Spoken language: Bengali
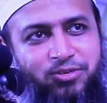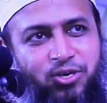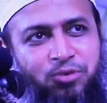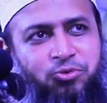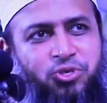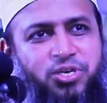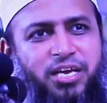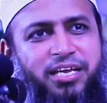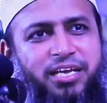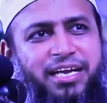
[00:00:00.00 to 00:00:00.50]

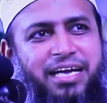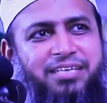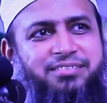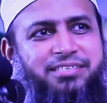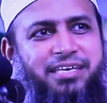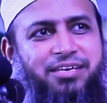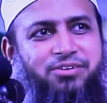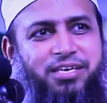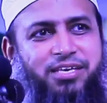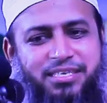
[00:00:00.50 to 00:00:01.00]
অমুকের
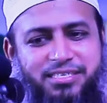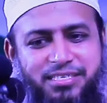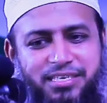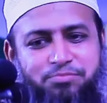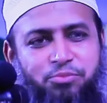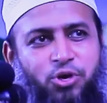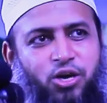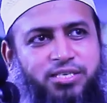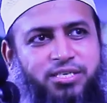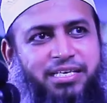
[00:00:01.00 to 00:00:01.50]
ক্যান্সার হয়েছে
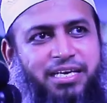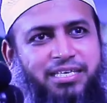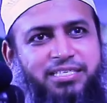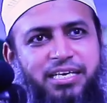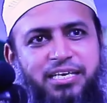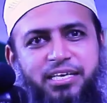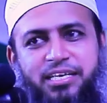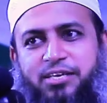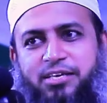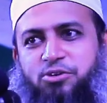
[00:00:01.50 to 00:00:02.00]
বক্স
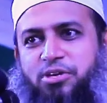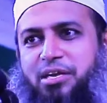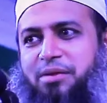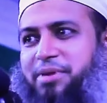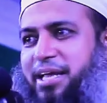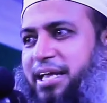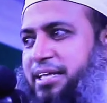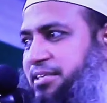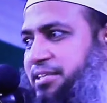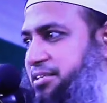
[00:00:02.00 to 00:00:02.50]
একটা নিয়ে ঘুরে
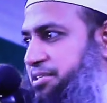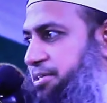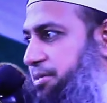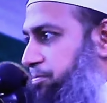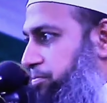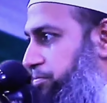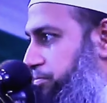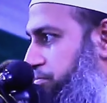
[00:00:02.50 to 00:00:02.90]
বেড়াইতেছে